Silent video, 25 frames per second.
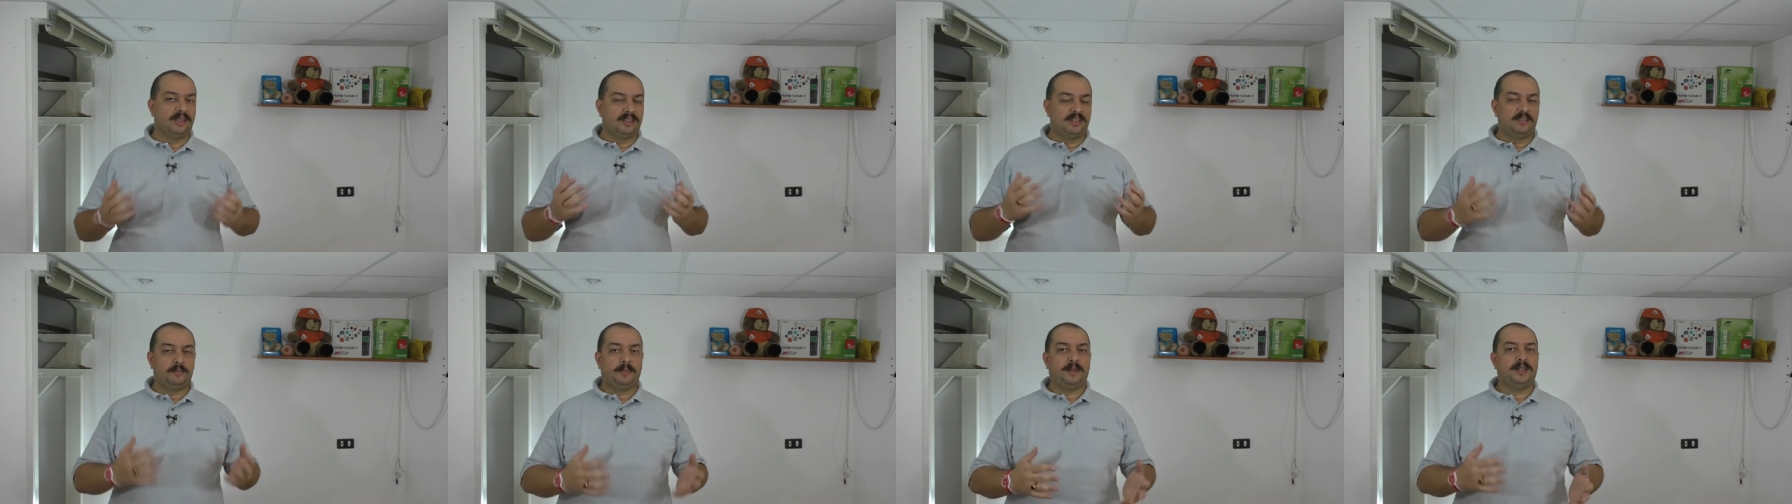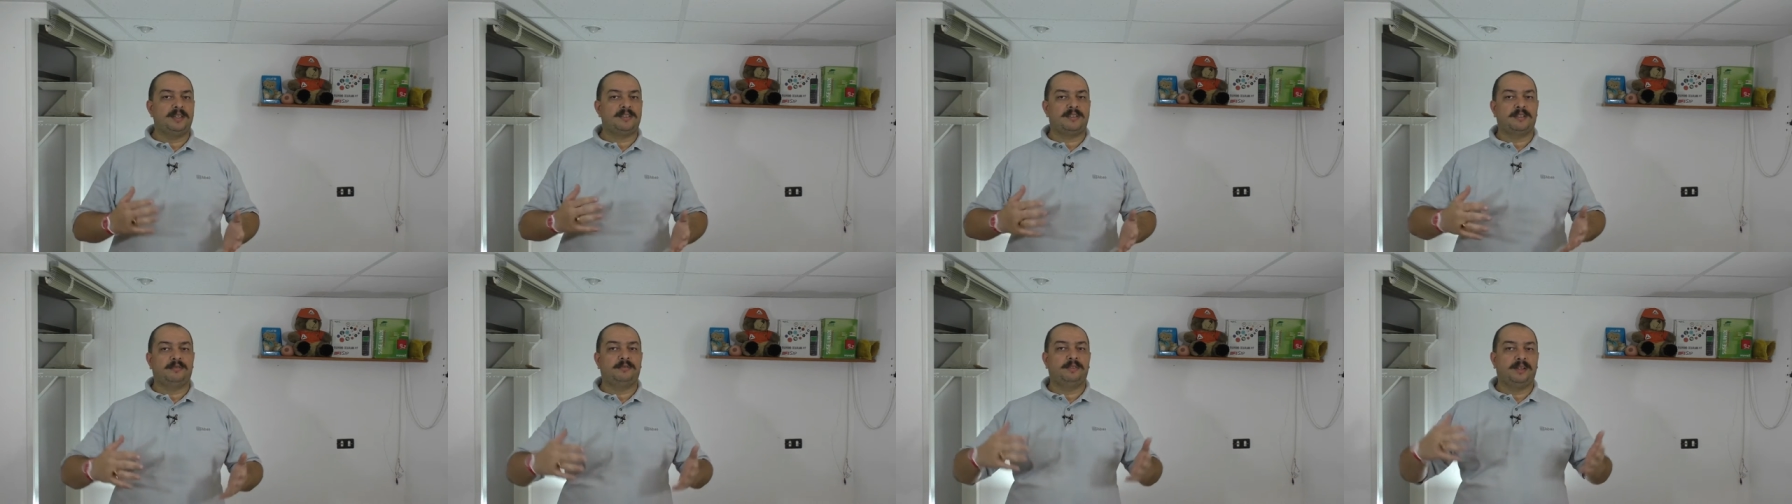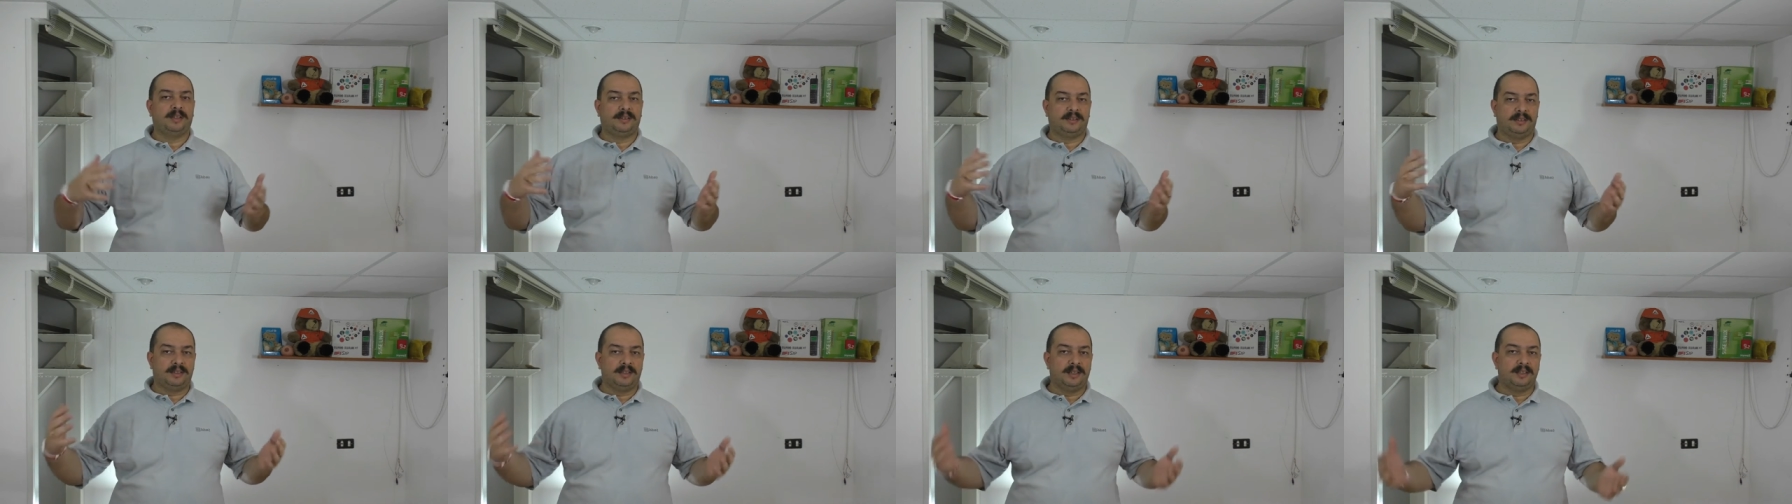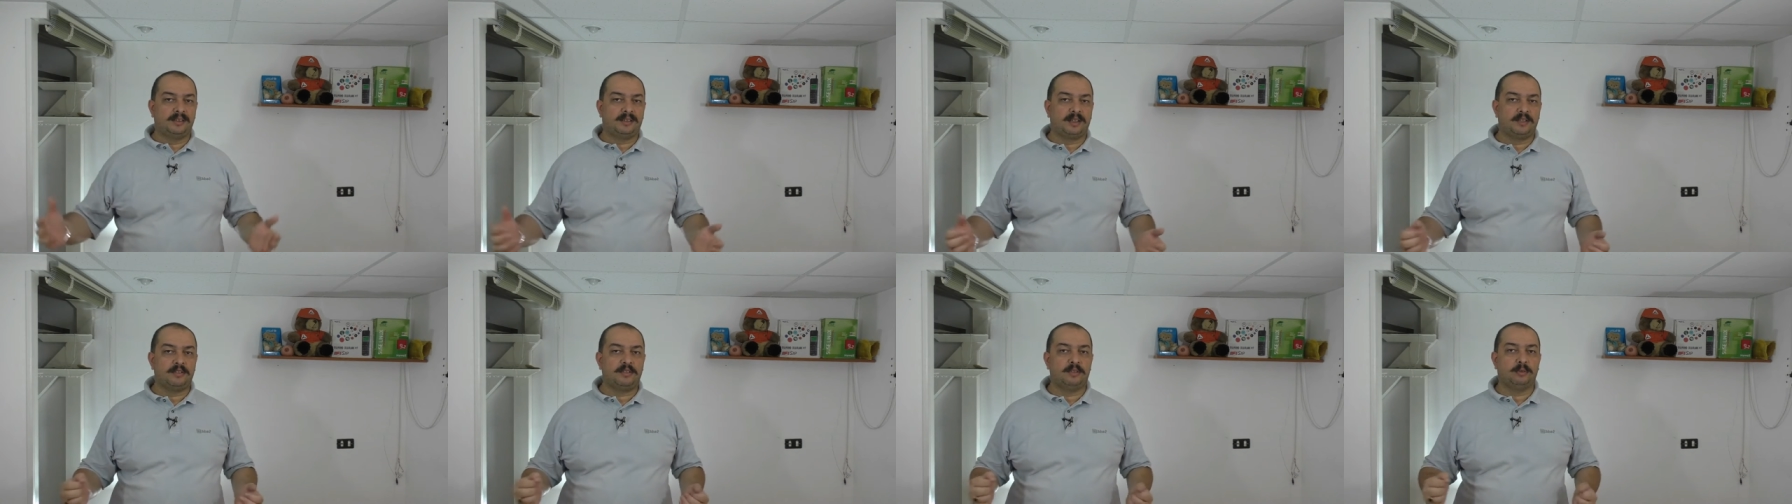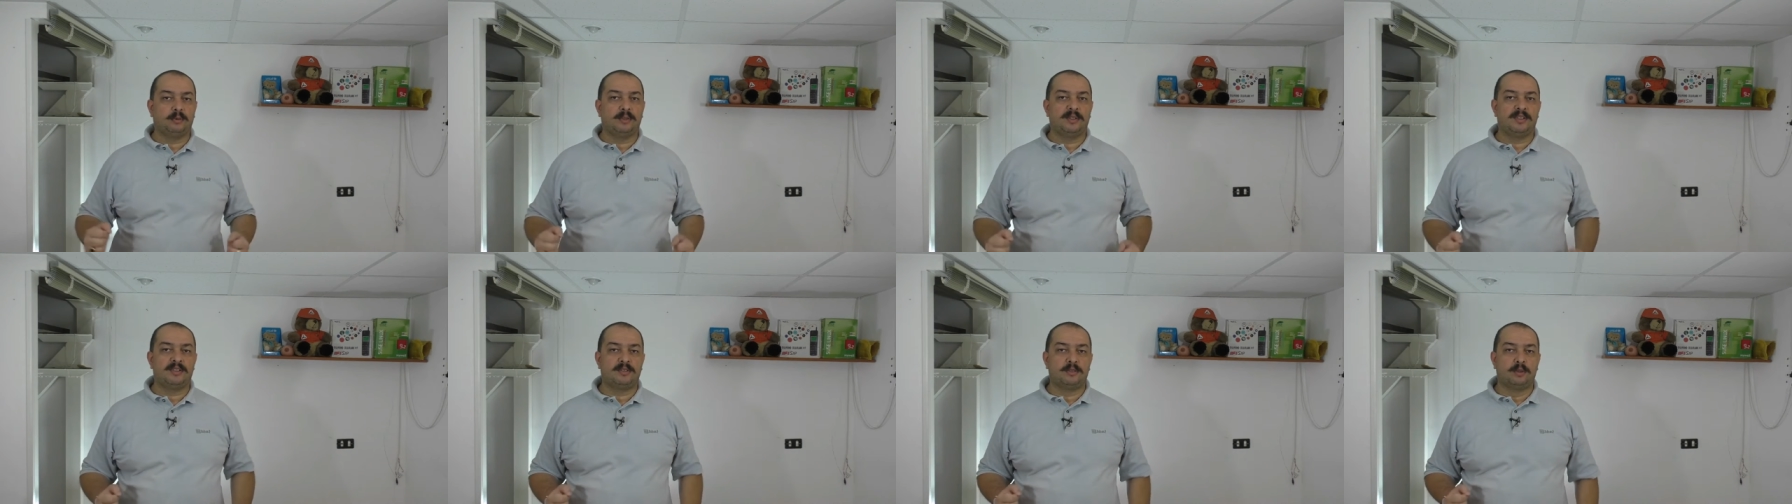l'esperienza fatta in altre
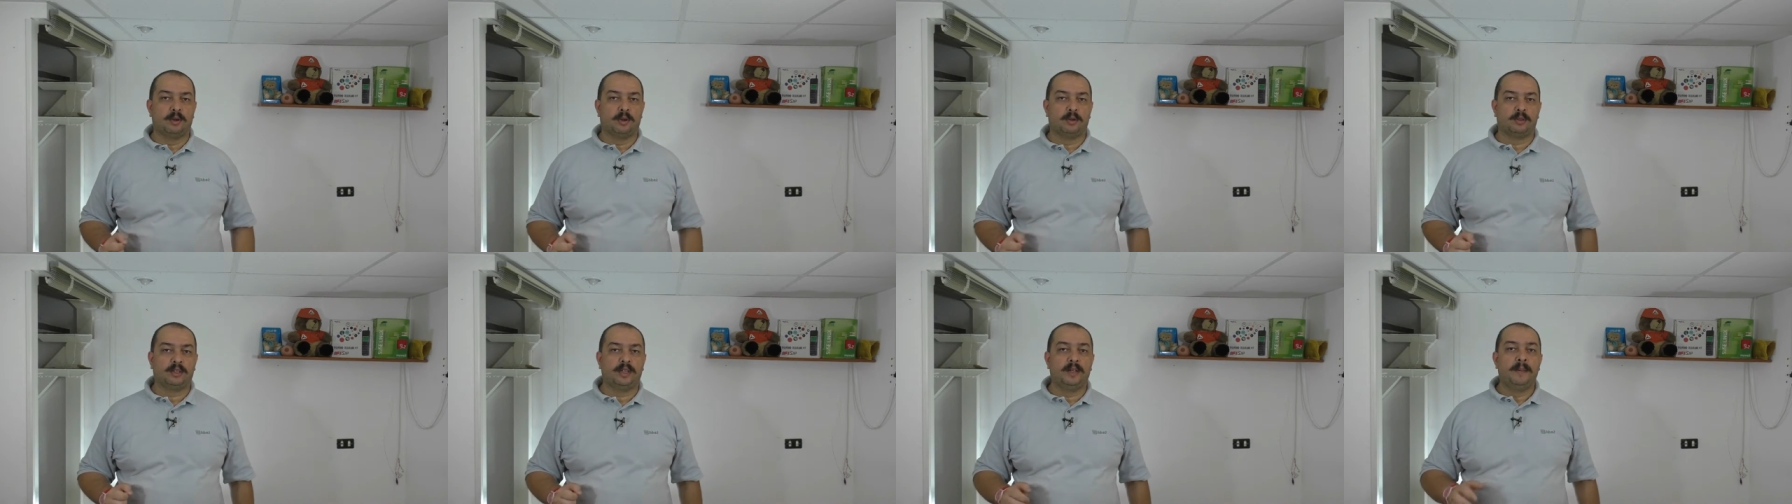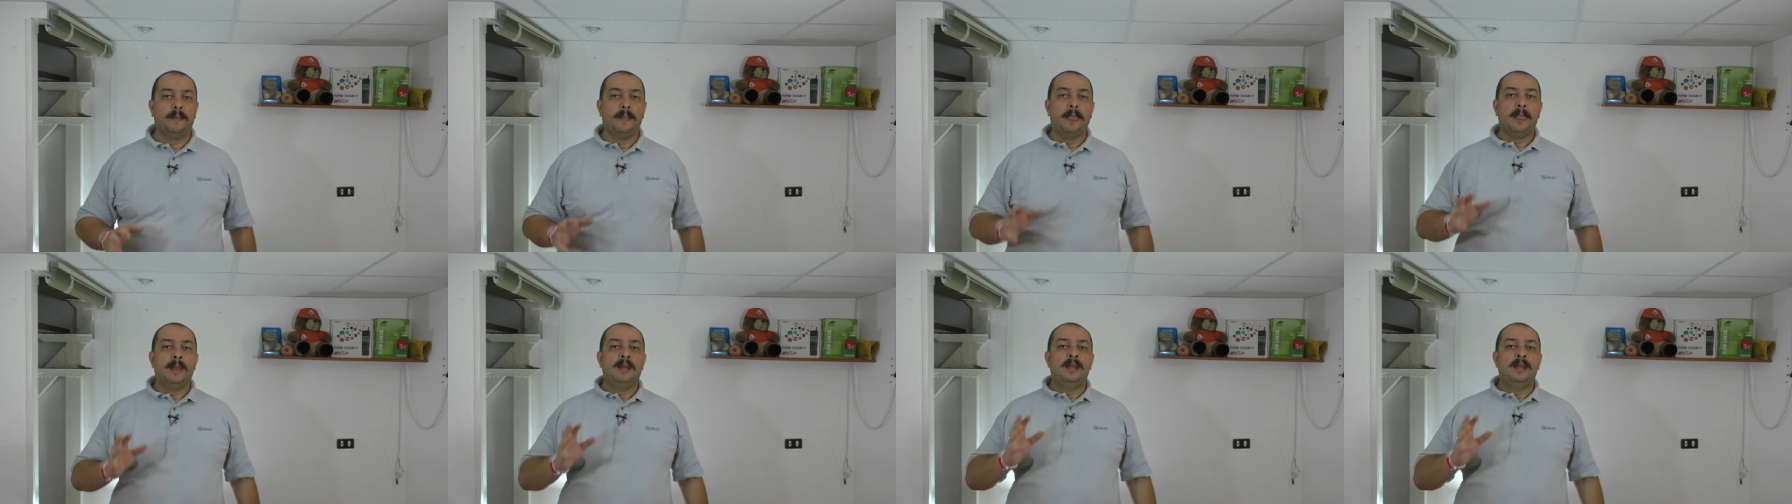situazioni,